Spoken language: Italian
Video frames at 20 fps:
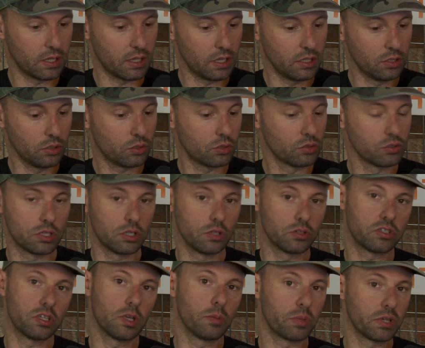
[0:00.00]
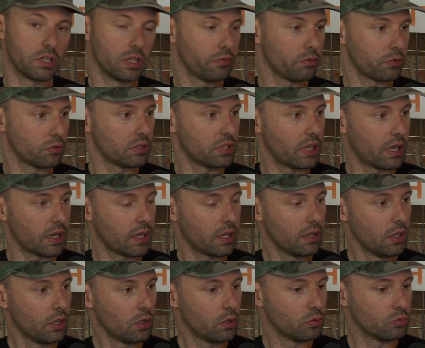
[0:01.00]
Io consiglio sempre di affrontare
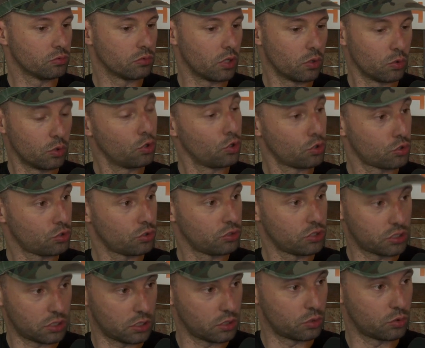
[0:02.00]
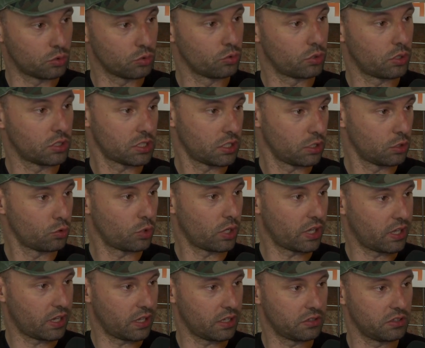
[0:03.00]
un, un corso di scrittura, scrittura
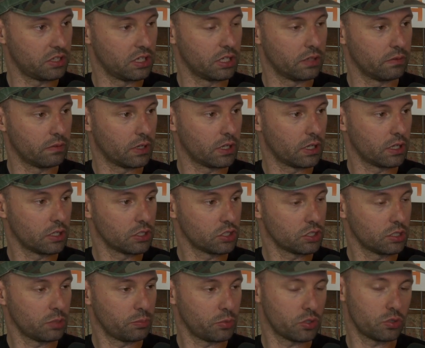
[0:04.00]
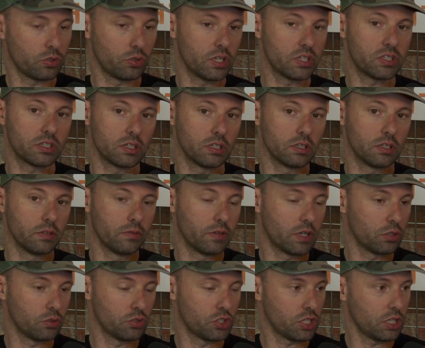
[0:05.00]
creativa, ce ne possono essere di
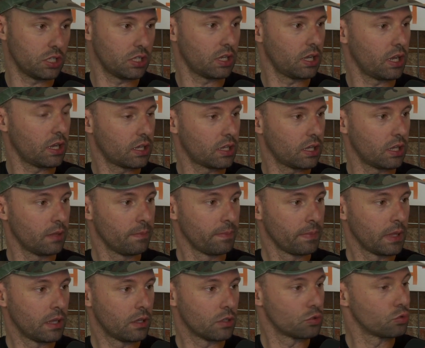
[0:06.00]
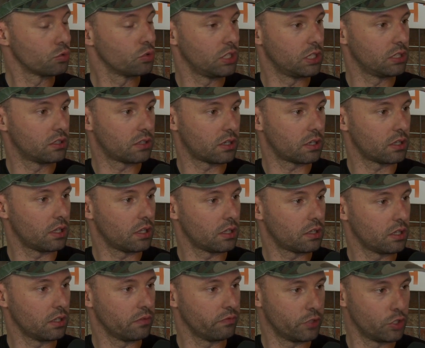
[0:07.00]
vario genere anche su
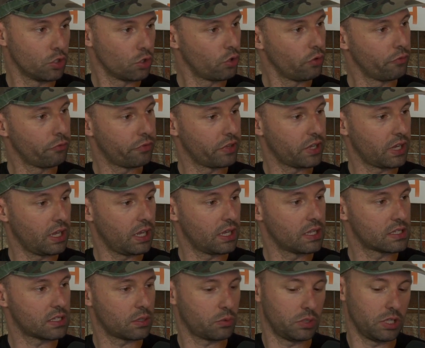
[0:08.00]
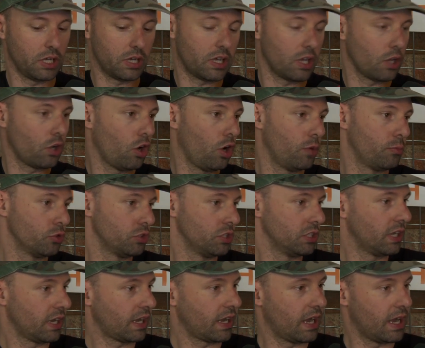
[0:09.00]
internet, in videoconferenza, quindi anche comodi
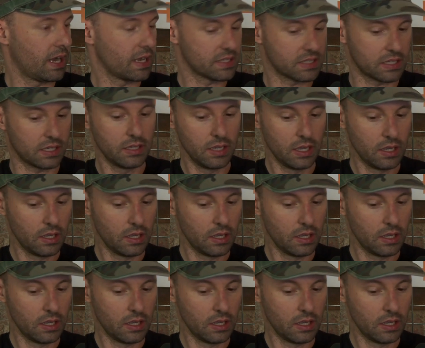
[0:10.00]
da casa.